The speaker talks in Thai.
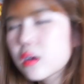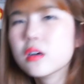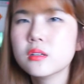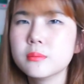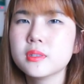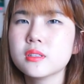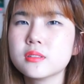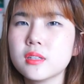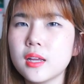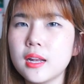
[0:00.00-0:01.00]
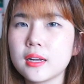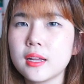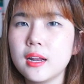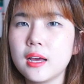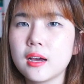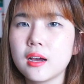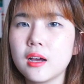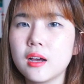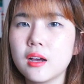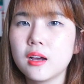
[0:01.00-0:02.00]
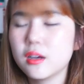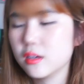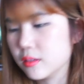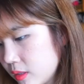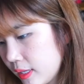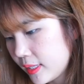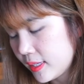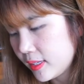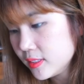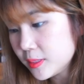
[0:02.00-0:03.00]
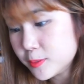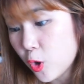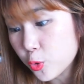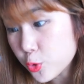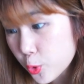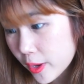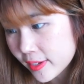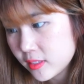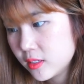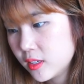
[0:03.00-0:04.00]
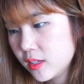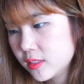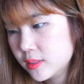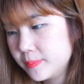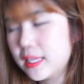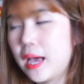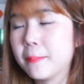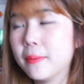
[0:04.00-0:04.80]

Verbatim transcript: เฮ้ยไม่แต่เสื้อน่ารักน่ารักอะอันนี้12หยวน65บา